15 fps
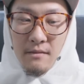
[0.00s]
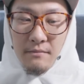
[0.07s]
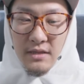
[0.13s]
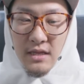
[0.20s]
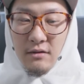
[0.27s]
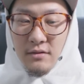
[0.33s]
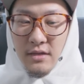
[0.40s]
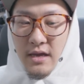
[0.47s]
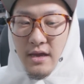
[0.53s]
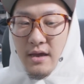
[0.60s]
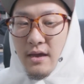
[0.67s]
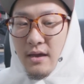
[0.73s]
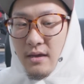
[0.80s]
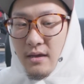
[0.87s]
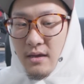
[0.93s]
なの
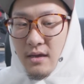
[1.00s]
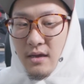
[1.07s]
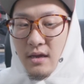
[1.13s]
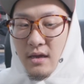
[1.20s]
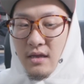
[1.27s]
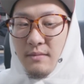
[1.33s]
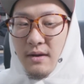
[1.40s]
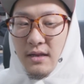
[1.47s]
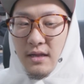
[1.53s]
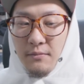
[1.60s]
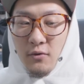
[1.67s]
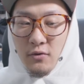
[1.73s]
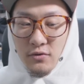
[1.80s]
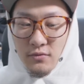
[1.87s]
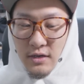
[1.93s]
で、今ね
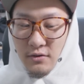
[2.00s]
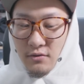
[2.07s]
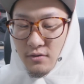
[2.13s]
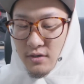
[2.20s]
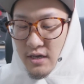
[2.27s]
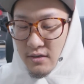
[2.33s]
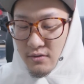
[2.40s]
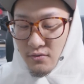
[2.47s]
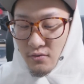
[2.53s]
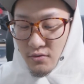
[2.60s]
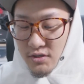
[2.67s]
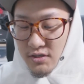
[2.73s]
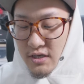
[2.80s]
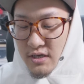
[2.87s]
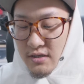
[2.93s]
僕はいろいろ検
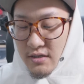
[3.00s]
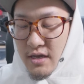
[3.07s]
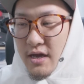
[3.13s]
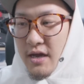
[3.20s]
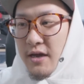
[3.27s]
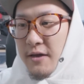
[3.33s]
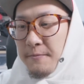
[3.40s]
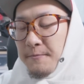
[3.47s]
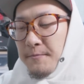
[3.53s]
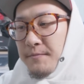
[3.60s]
討していて、